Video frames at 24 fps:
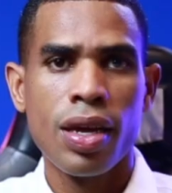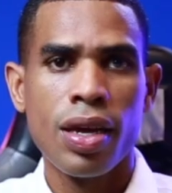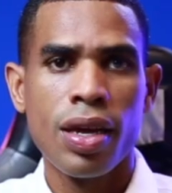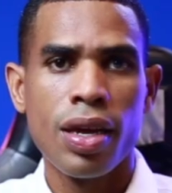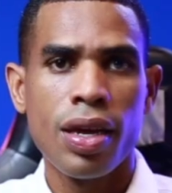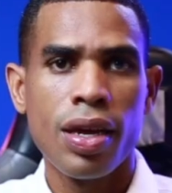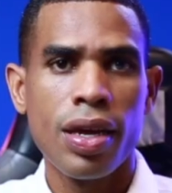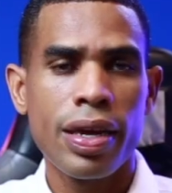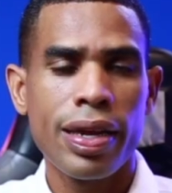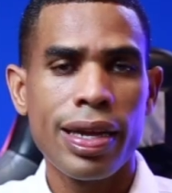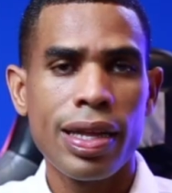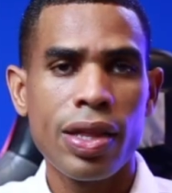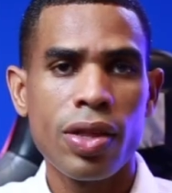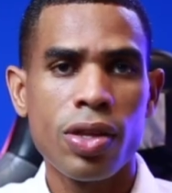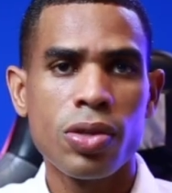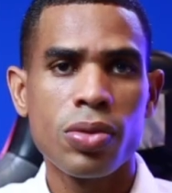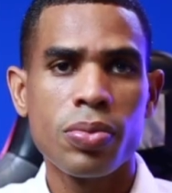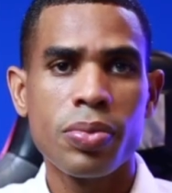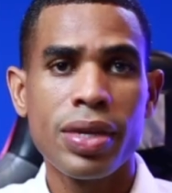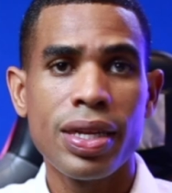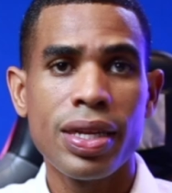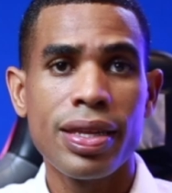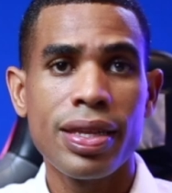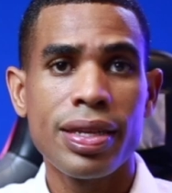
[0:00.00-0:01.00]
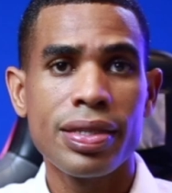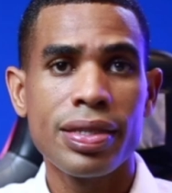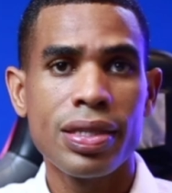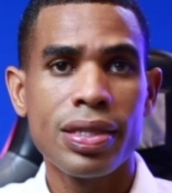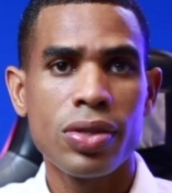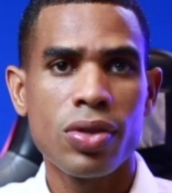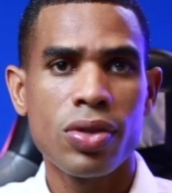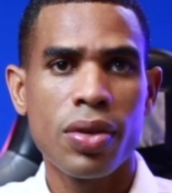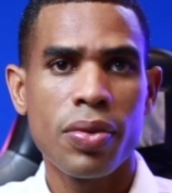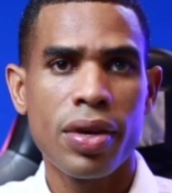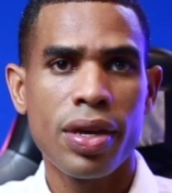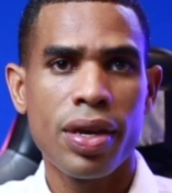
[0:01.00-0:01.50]
En el
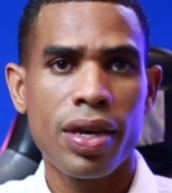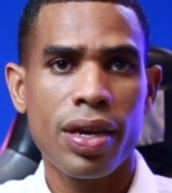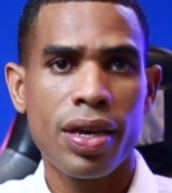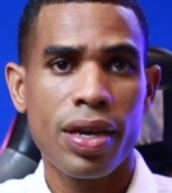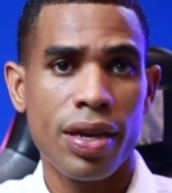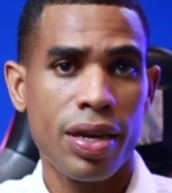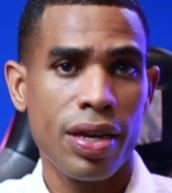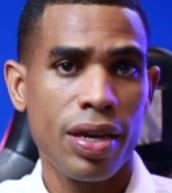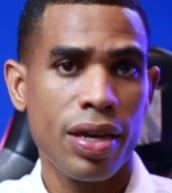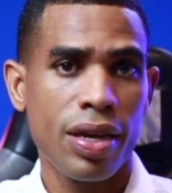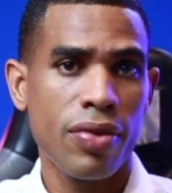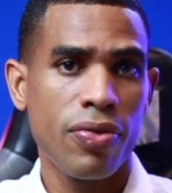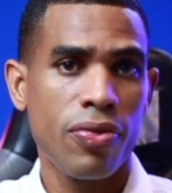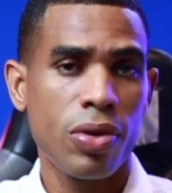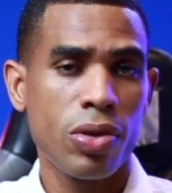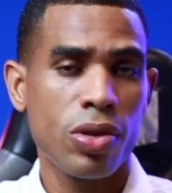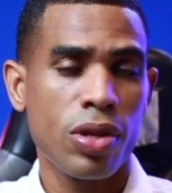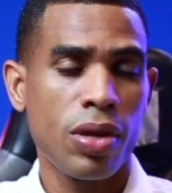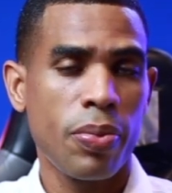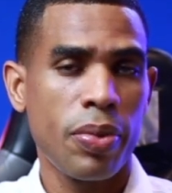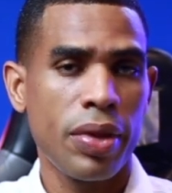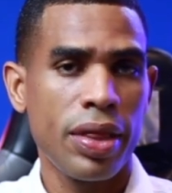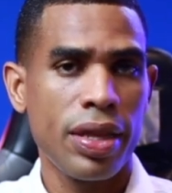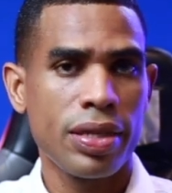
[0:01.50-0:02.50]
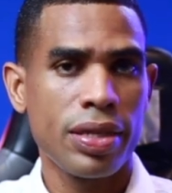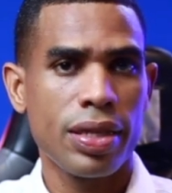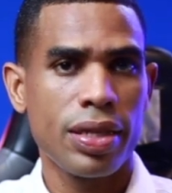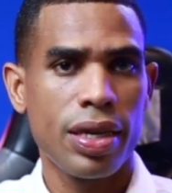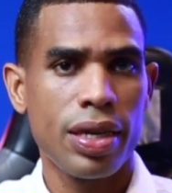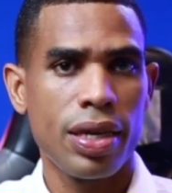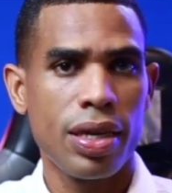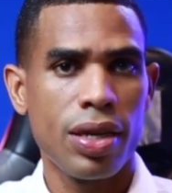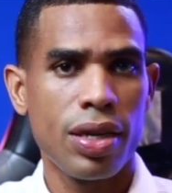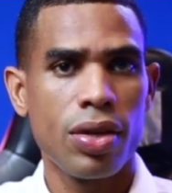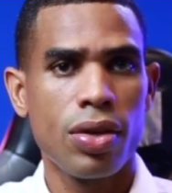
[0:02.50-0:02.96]
2019 creé Fotoaprendizaje,